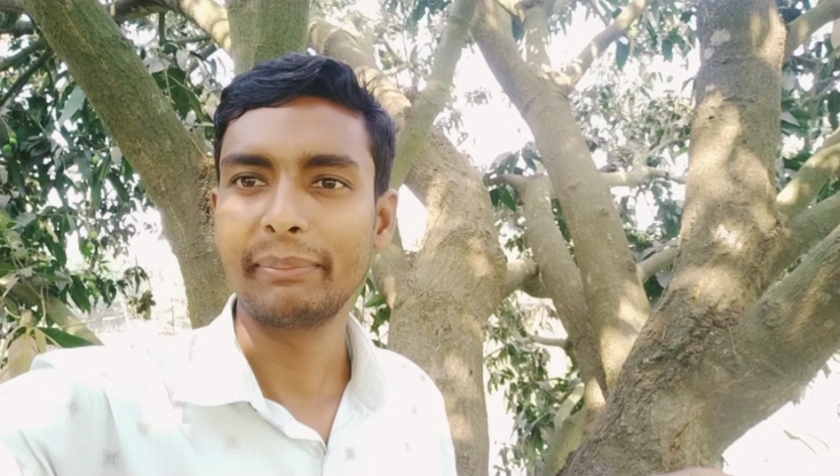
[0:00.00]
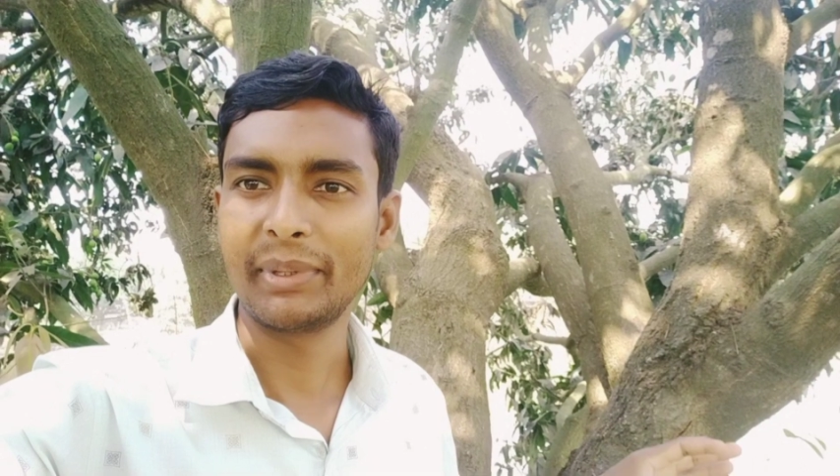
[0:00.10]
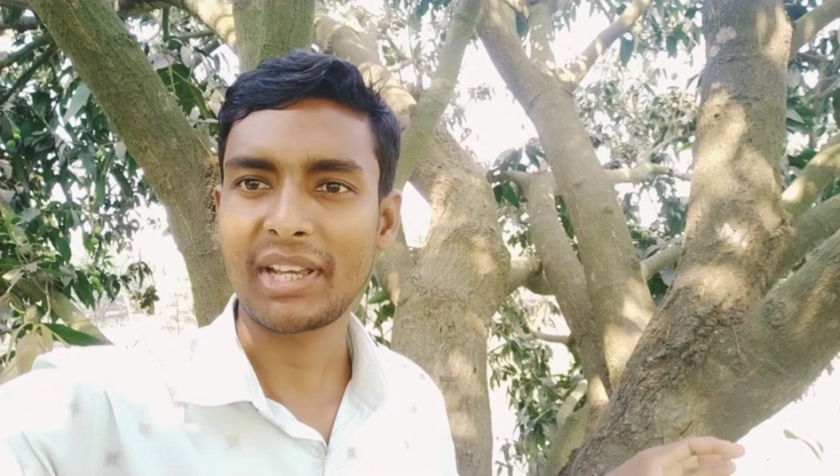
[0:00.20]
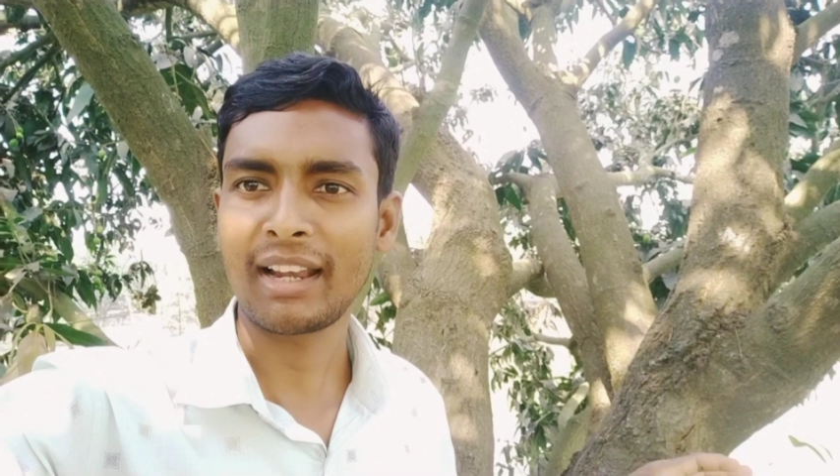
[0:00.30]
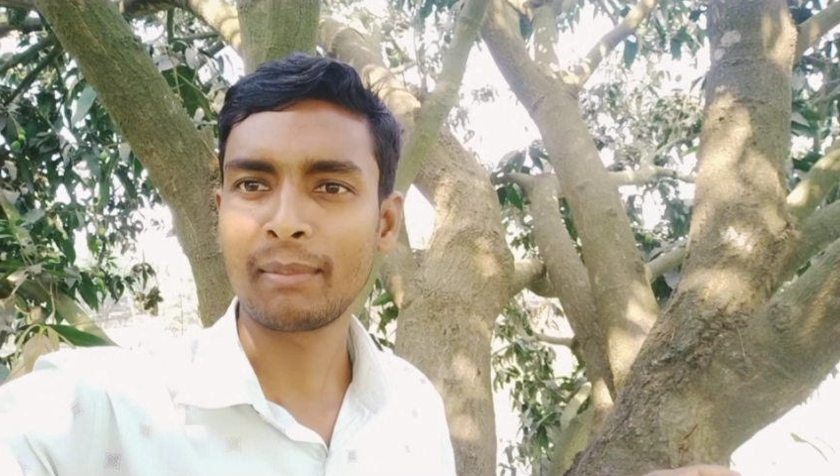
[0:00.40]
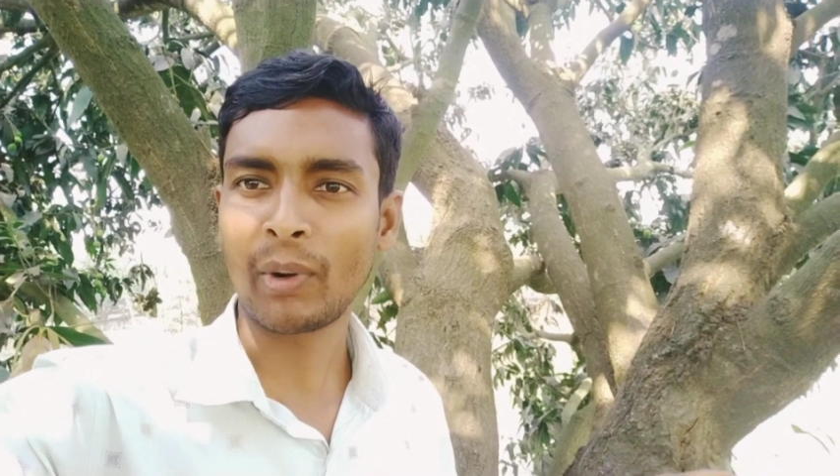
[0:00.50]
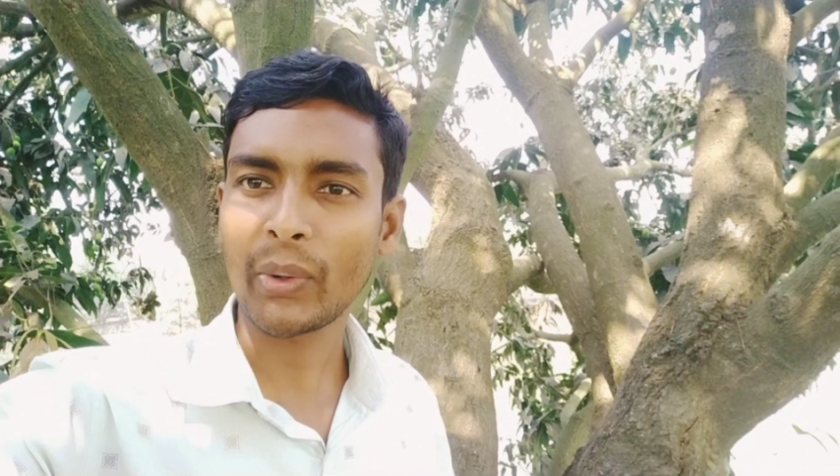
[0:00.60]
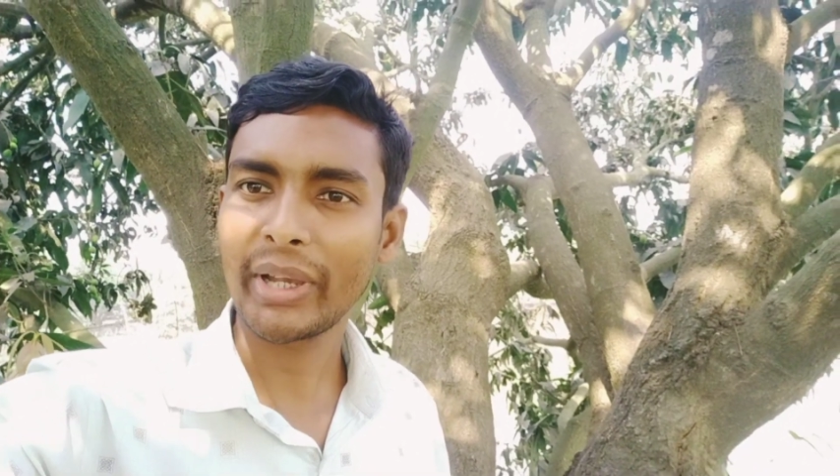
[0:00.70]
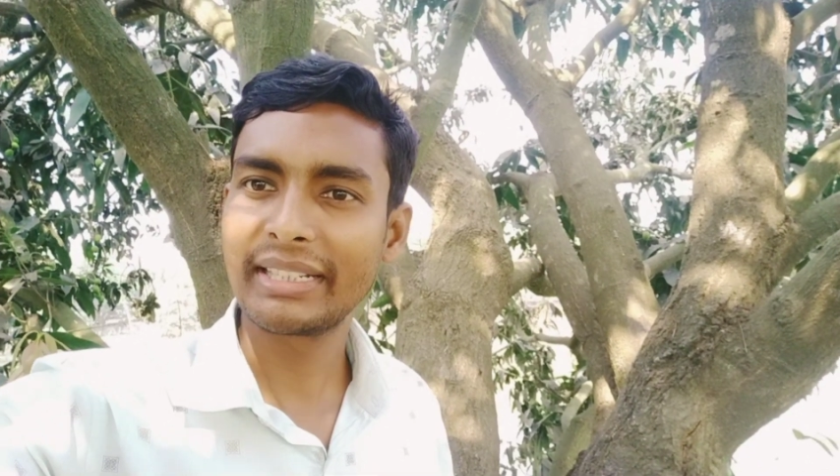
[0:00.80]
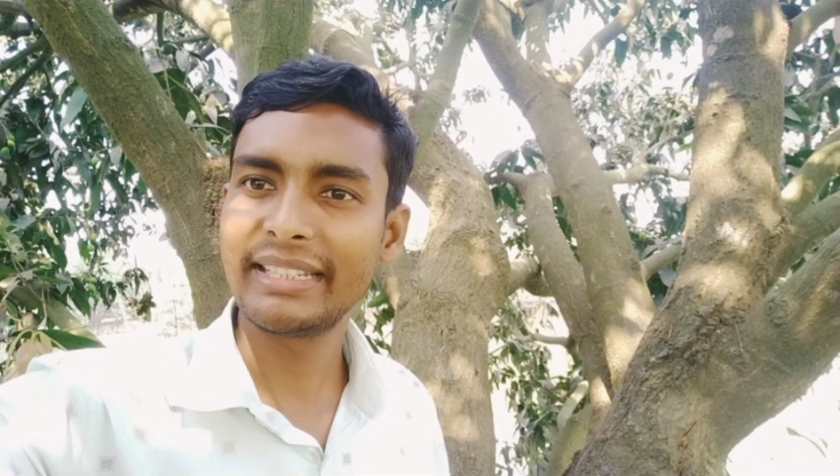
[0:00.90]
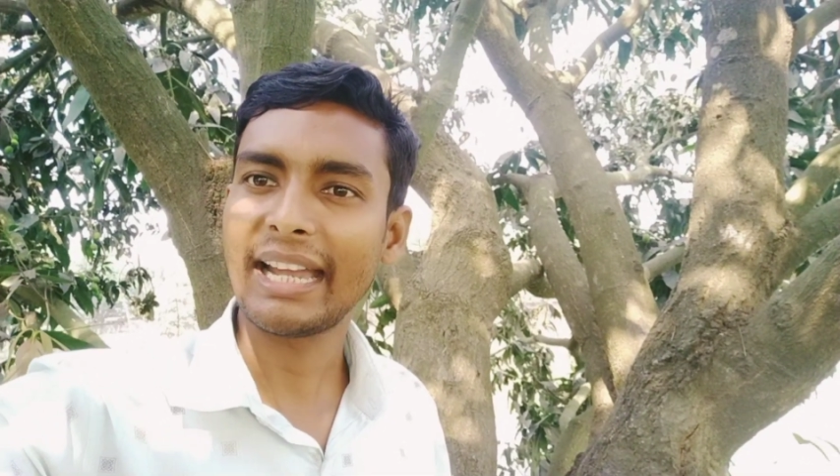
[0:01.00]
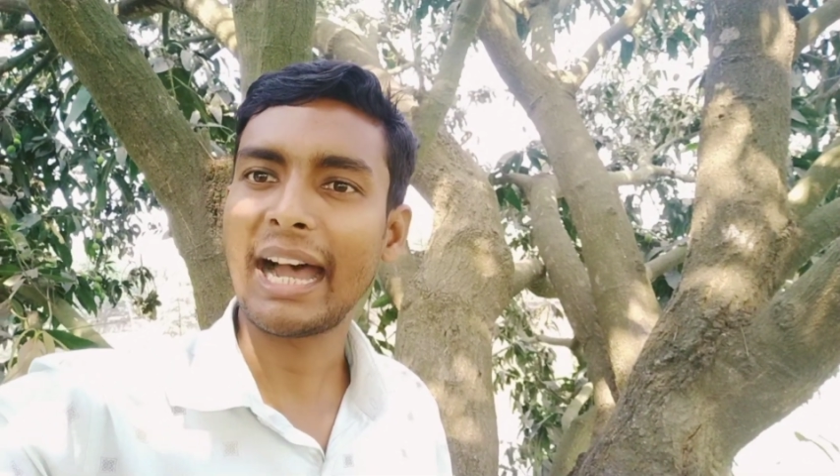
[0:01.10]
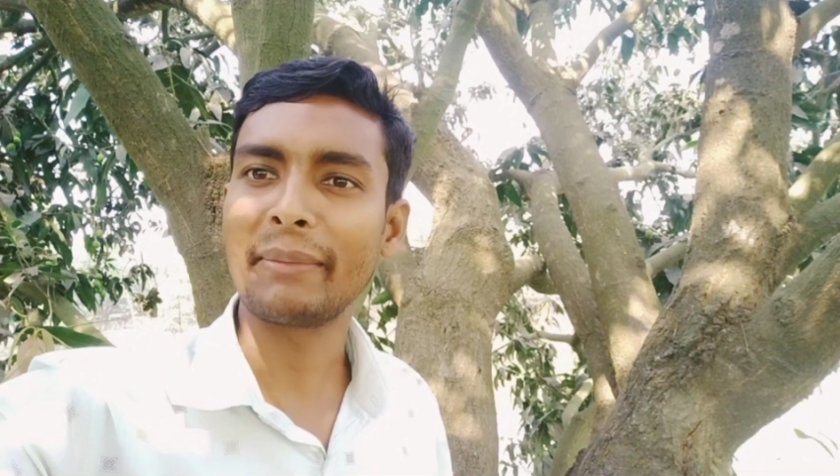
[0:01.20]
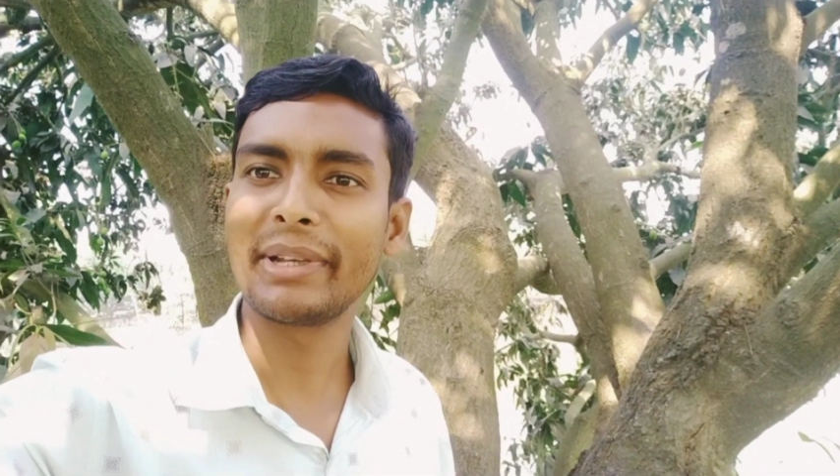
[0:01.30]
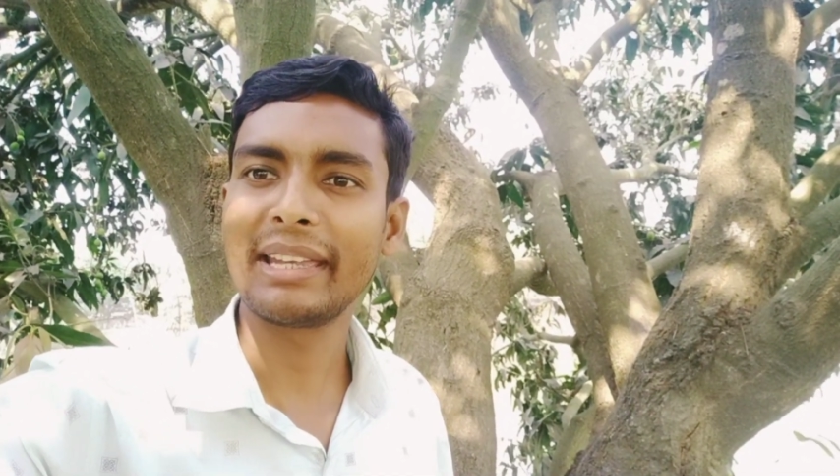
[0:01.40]
বিশাল বড় একটি
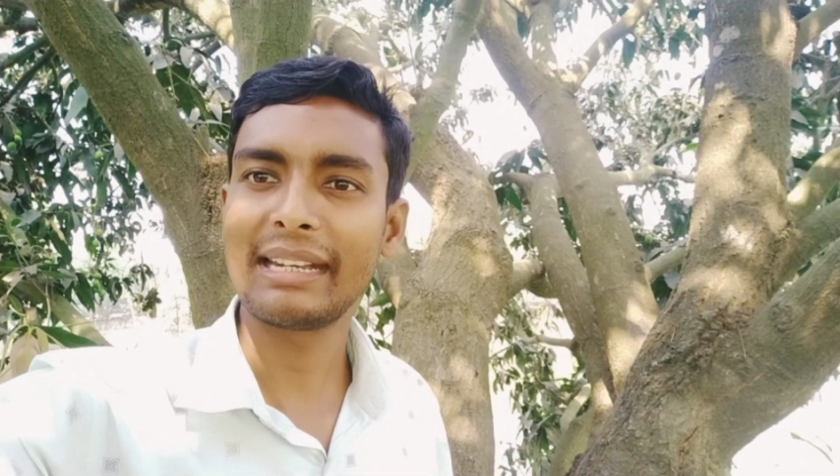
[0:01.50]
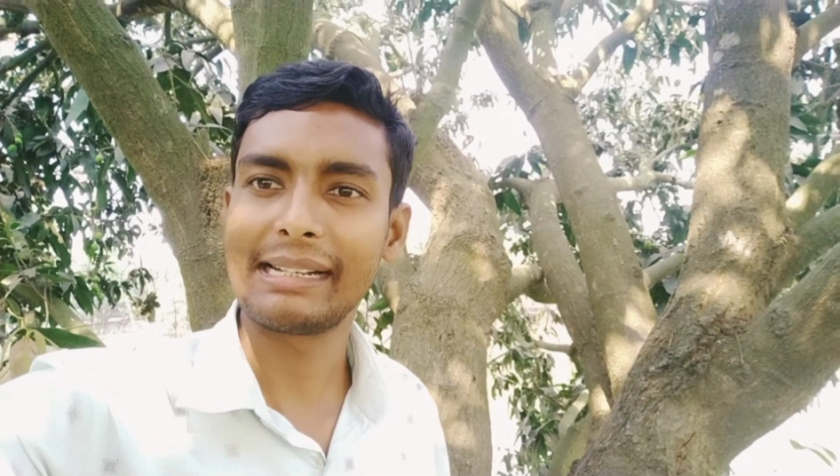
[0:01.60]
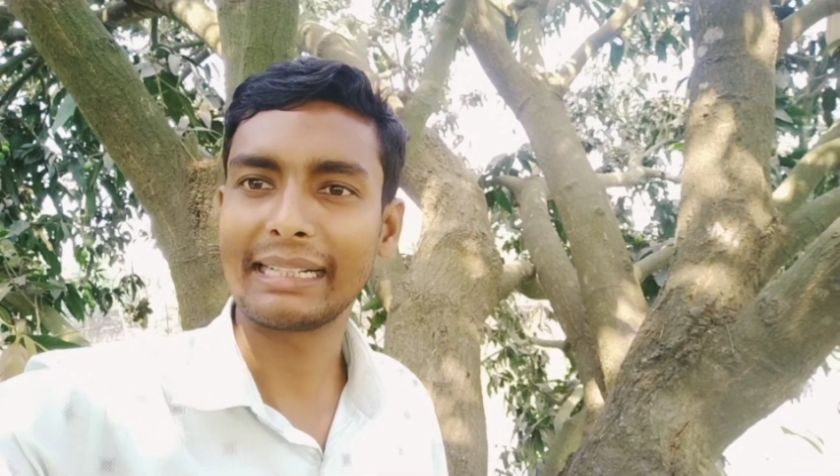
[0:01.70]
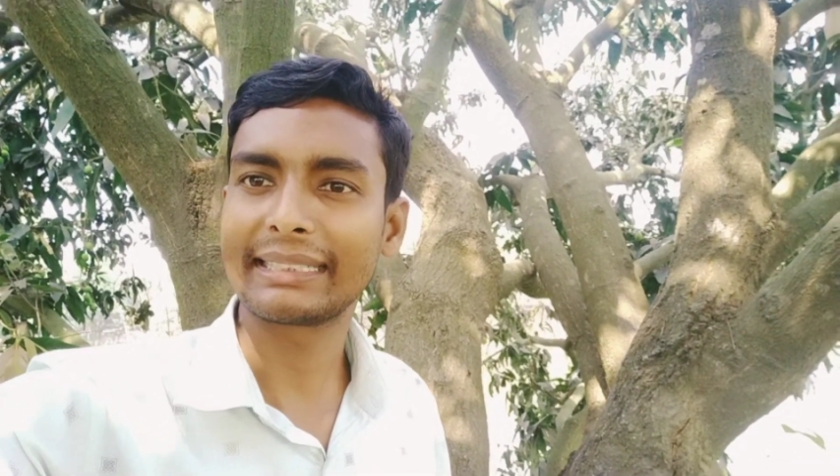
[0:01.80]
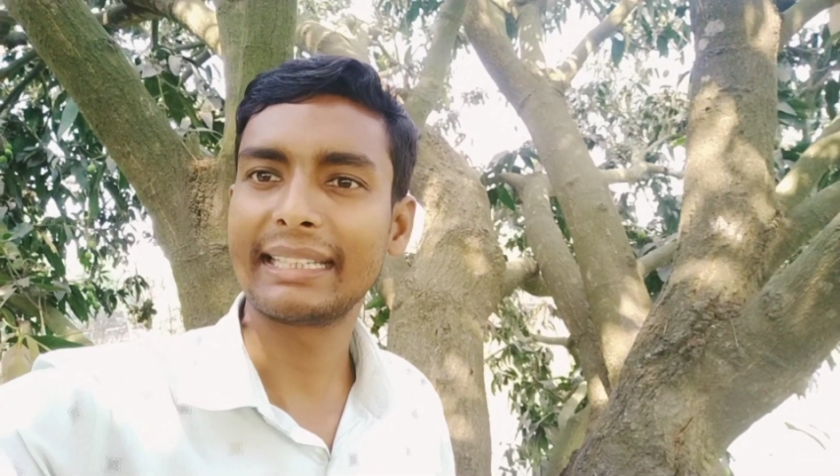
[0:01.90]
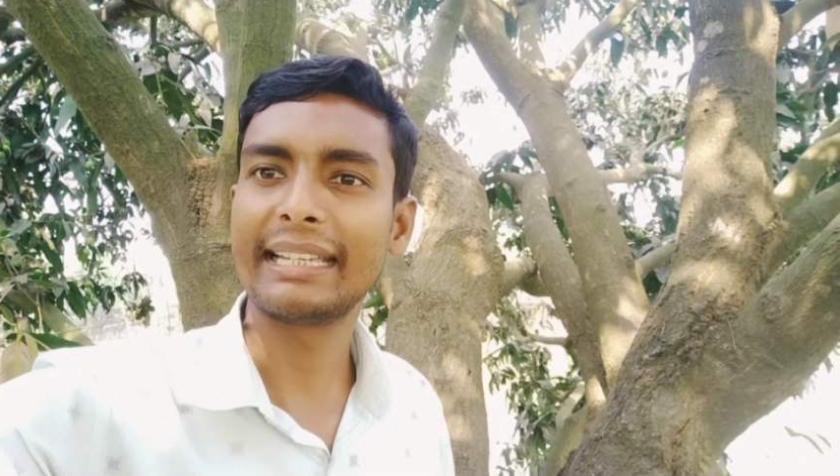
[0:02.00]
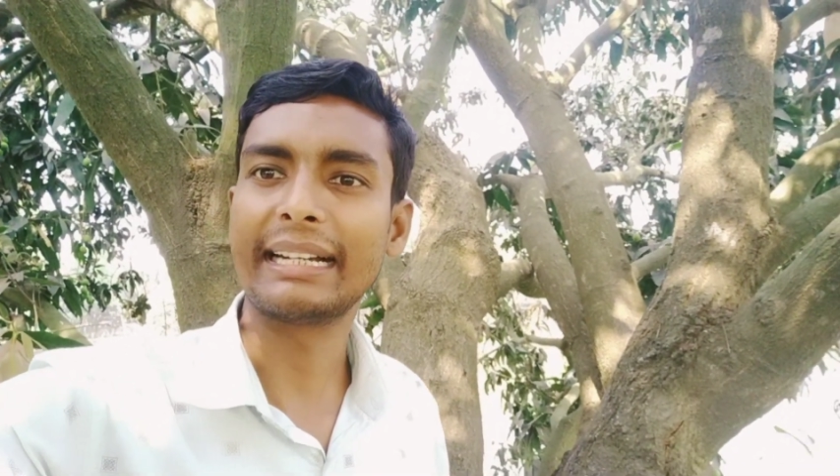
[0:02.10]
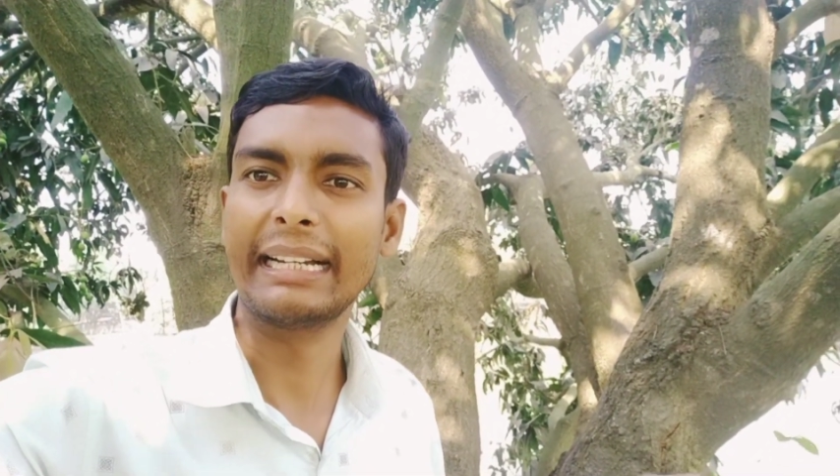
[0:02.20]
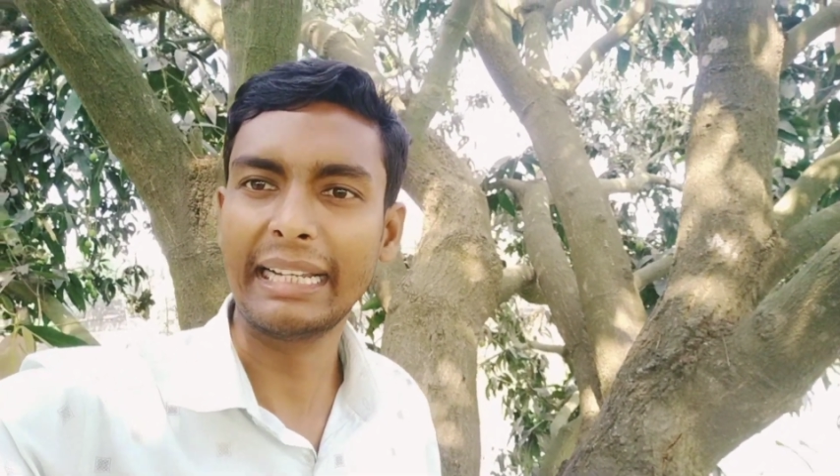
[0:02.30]
আমের গাছের